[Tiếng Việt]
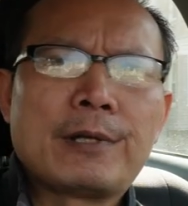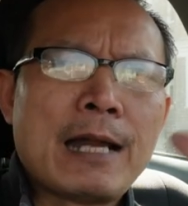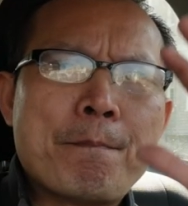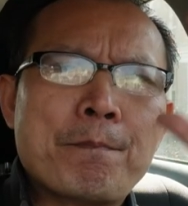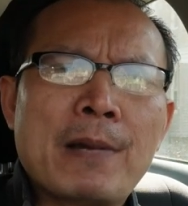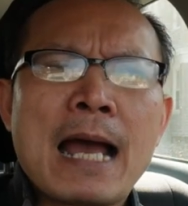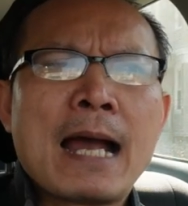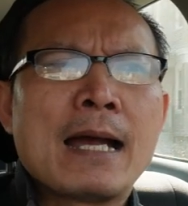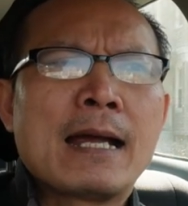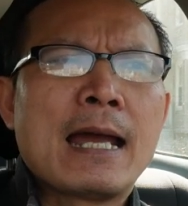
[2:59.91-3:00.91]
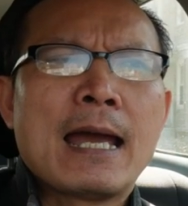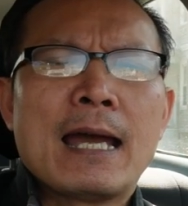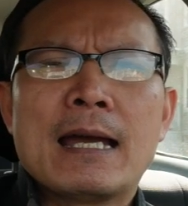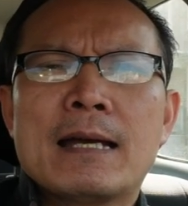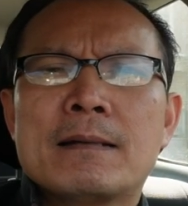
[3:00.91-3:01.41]
nằm lăn
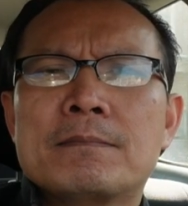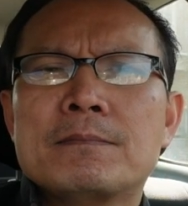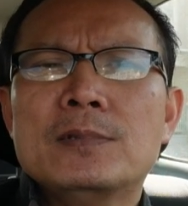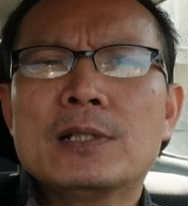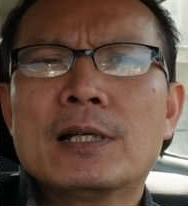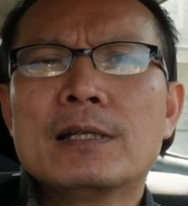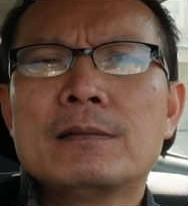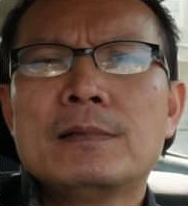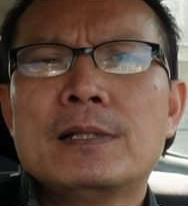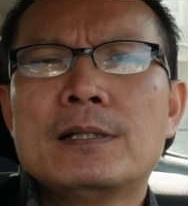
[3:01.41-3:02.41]
ra những cái